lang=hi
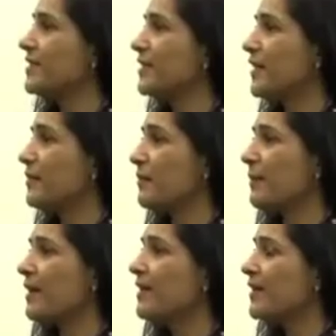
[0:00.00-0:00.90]
भरी ज़िंदगी में
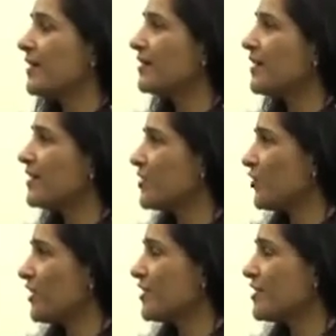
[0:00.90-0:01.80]
मैं इतना
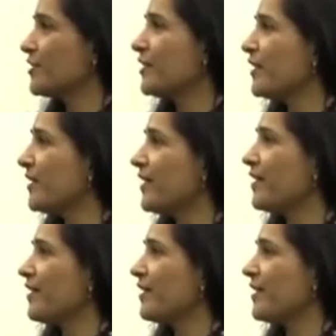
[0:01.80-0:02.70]
स्ट्रेस नींद
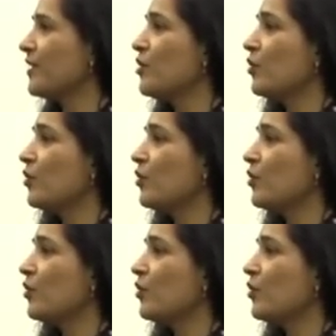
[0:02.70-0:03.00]
नहीं आना